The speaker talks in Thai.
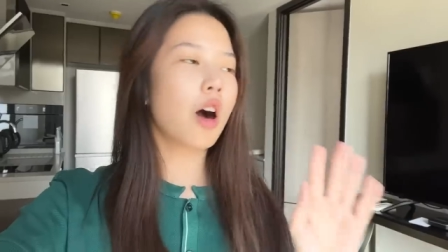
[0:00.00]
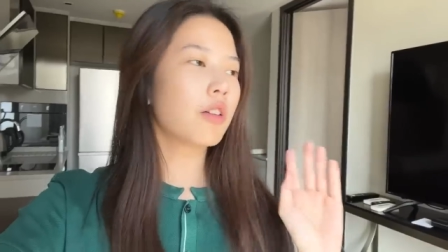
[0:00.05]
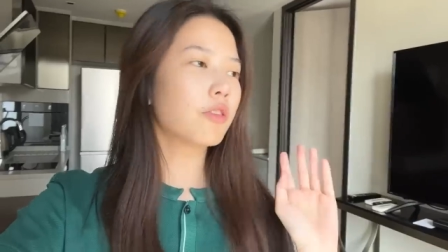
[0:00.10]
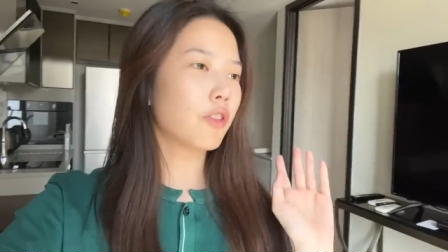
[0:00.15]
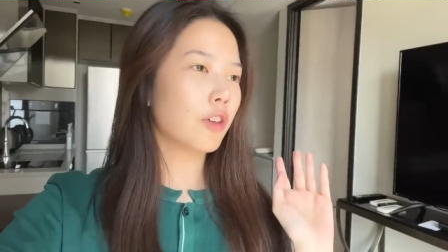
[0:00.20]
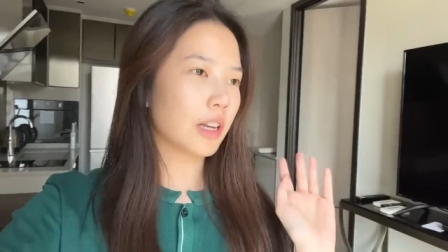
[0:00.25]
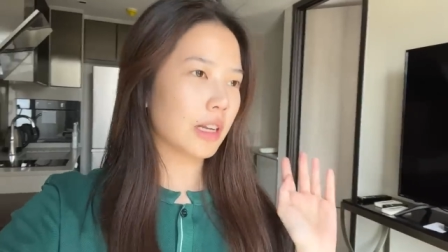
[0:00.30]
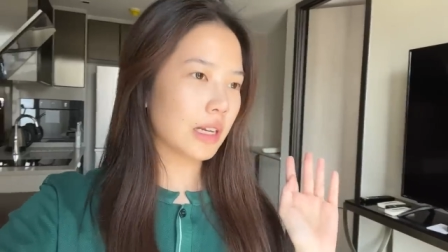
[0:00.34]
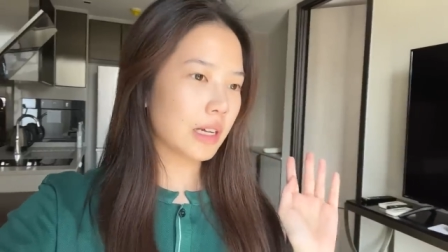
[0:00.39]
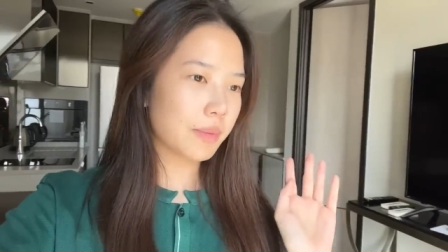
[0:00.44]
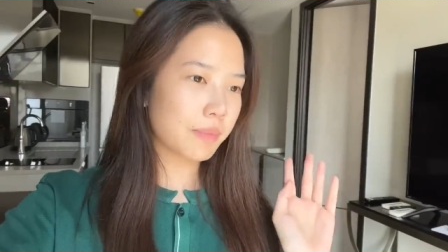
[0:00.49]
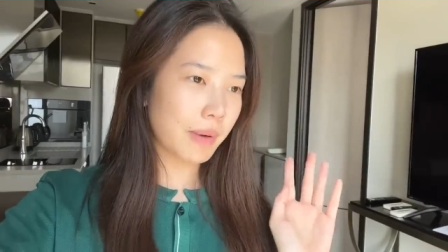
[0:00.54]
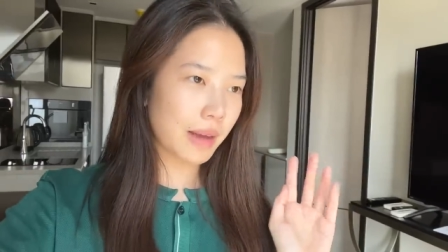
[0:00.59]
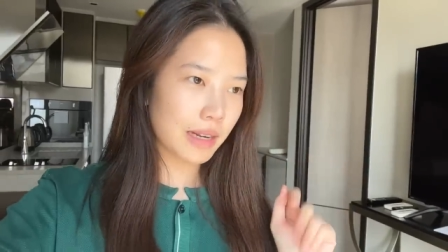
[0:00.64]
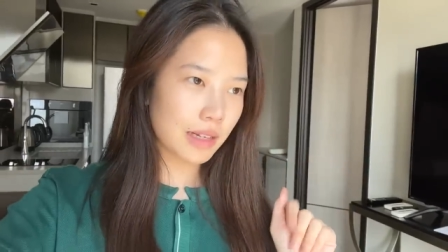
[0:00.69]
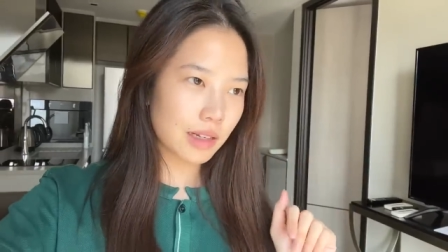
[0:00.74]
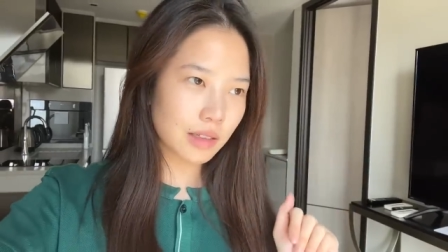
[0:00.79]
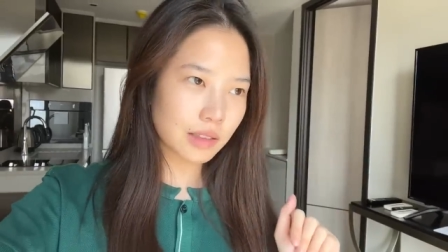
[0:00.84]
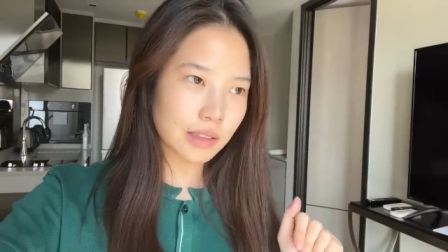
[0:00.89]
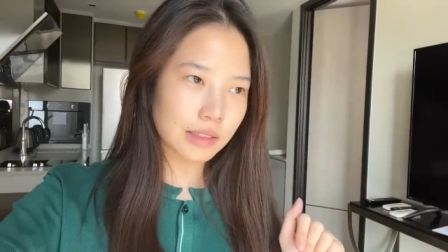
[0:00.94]
ฝนลืมไป
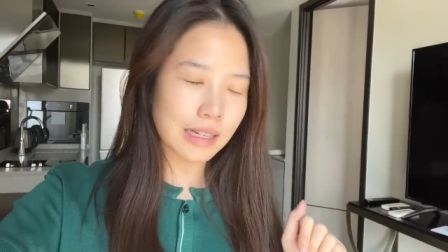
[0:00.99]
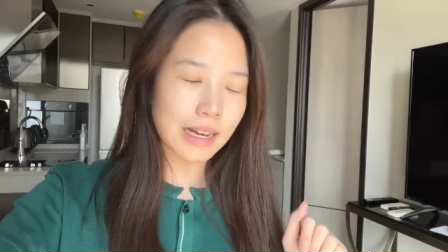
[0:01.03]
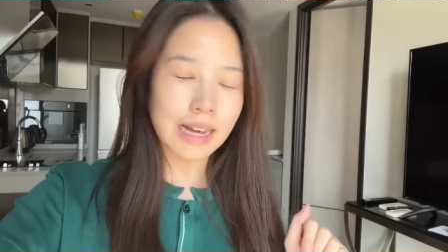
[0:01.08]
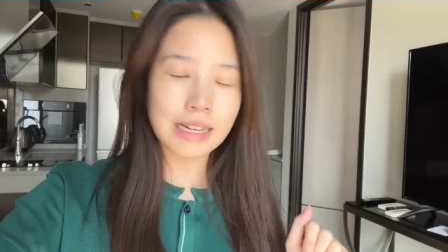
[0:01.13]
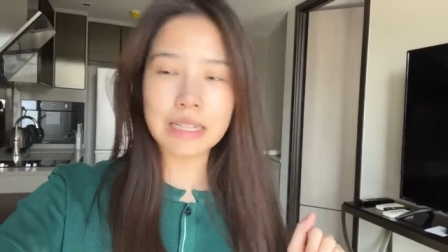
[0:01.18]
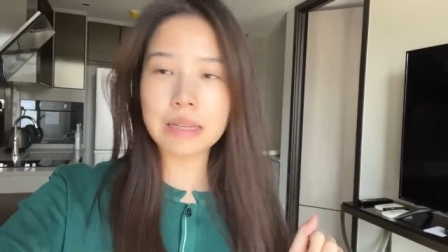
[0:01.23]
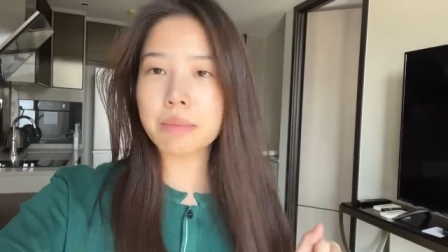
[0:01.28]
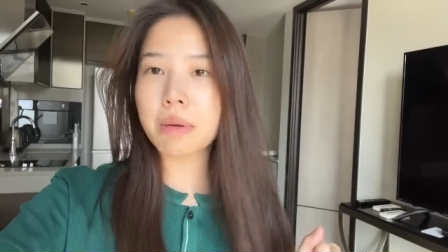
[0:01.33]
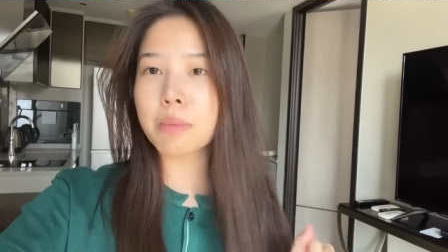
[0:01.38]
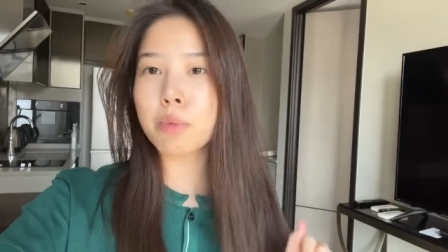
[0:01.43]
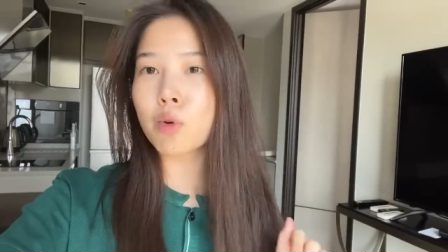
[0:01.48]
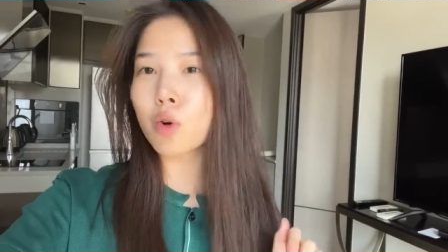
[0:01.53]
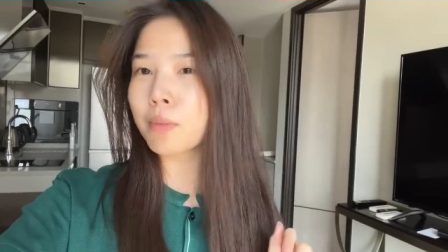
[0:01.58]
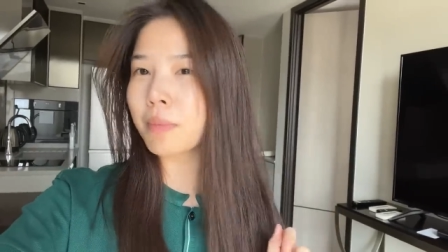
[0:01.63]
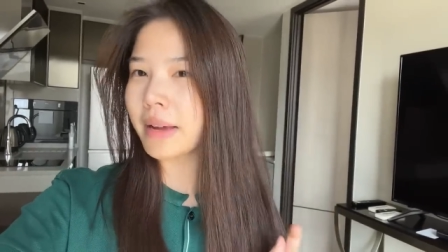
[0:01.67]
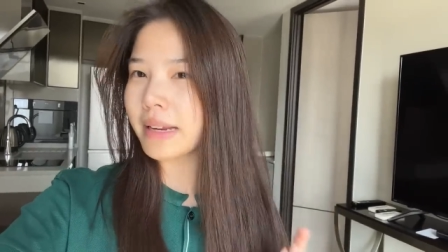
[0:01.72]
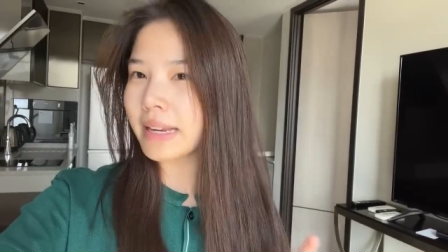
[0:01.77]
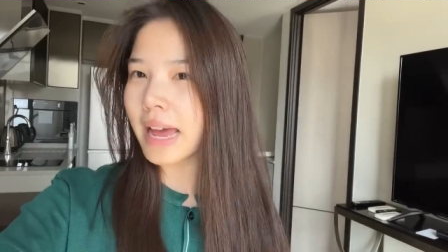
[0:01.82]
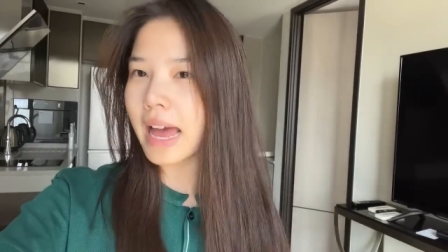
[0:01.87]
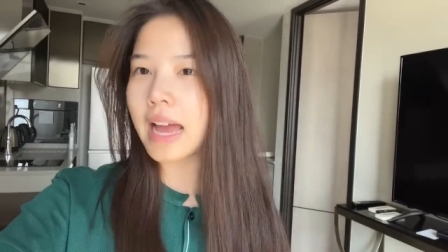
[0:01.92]
เรื่องหนึ่งนะคะที่ไม่พูด
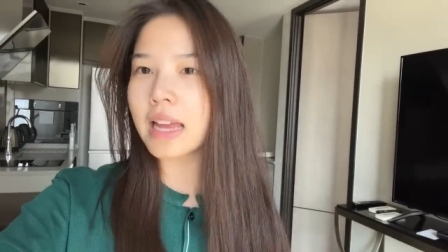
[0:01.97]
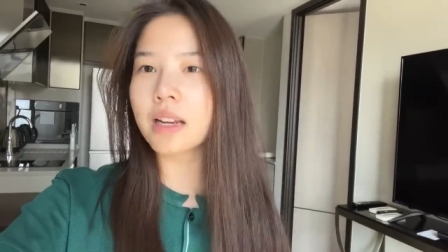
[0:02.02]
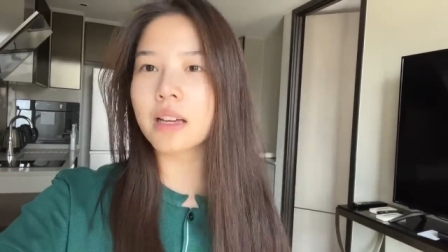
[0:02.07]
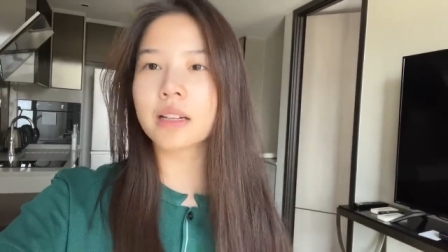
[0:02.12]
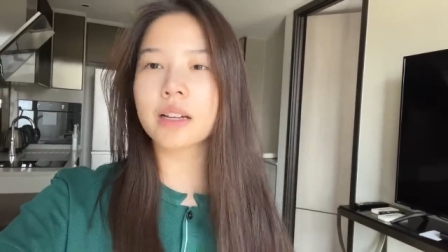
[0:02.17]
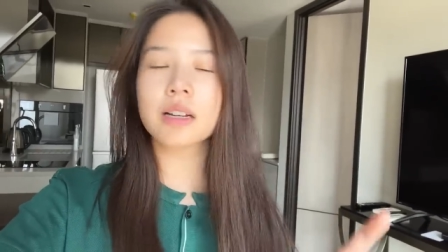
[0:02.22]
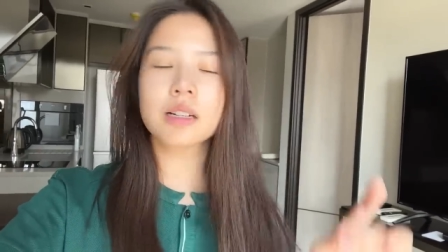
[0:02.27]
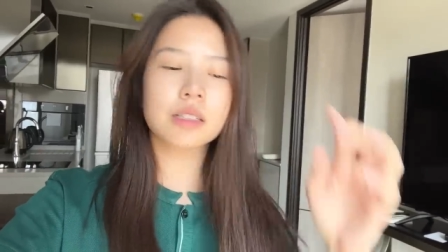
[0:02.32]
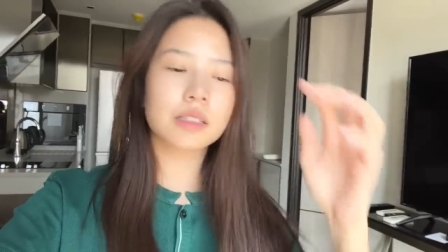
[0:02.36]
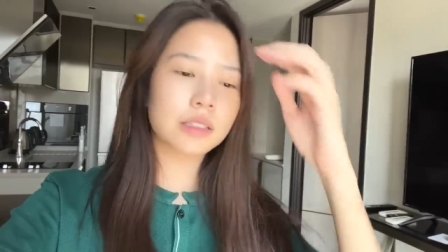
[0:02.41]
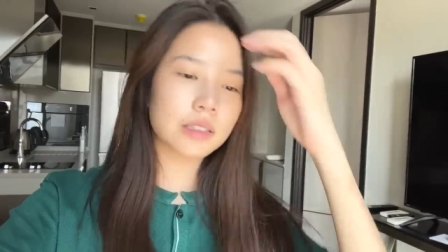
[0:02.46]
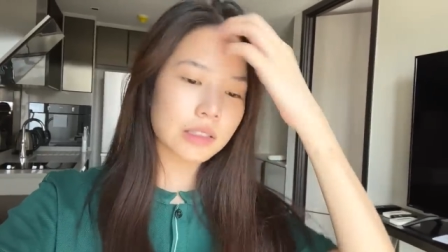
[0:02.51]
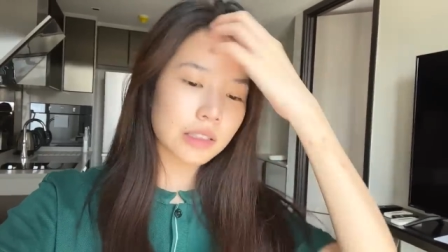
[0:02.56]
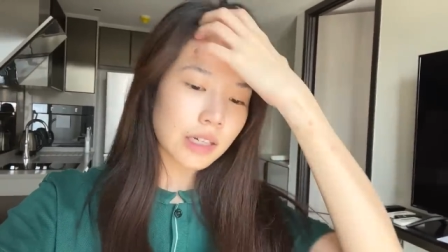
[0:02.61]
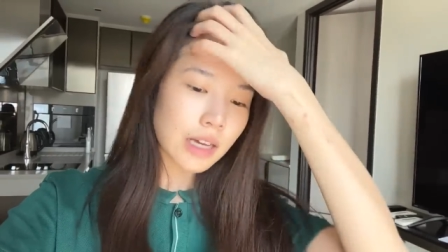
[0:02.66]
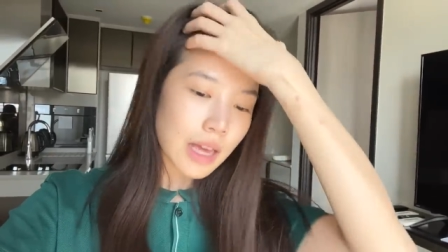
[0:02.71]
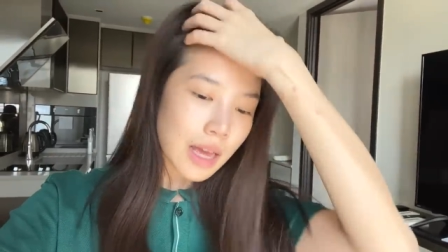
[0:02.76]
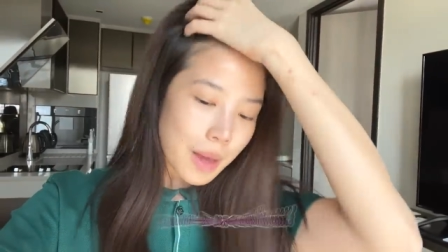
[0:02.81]
ไม่ได้เลยก็คือ